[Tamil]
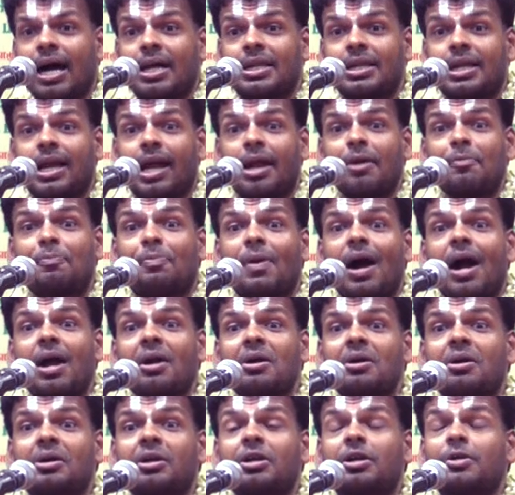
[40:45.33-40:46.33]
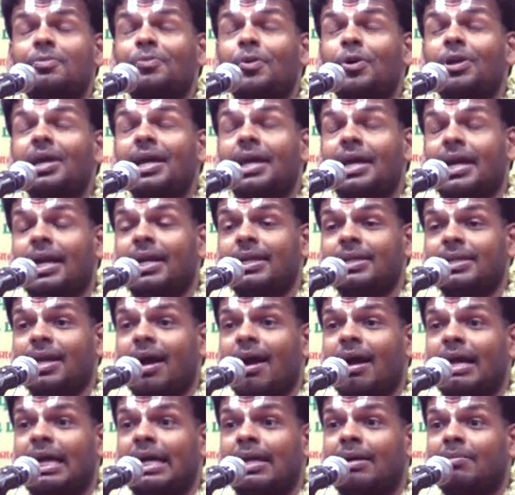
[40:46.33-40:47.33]
அதனால பாடம் எடுக்கும்போது
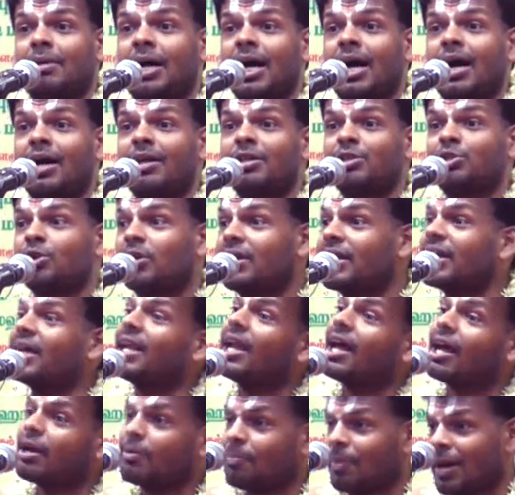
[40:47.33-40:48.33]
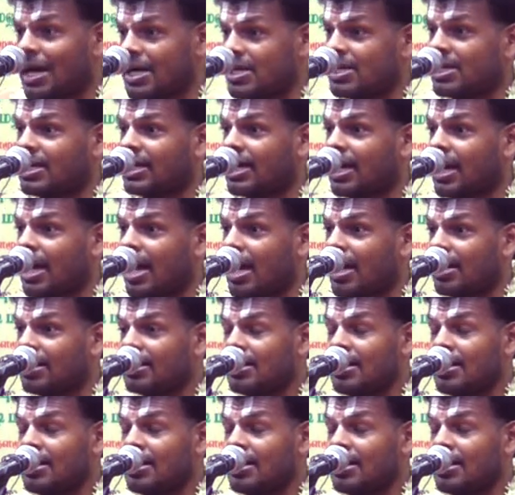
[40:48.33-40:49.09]
ஹிரண்யாய நமகான்னு சொல்லி எல்லாரும் பாடம் எடுக்கிறா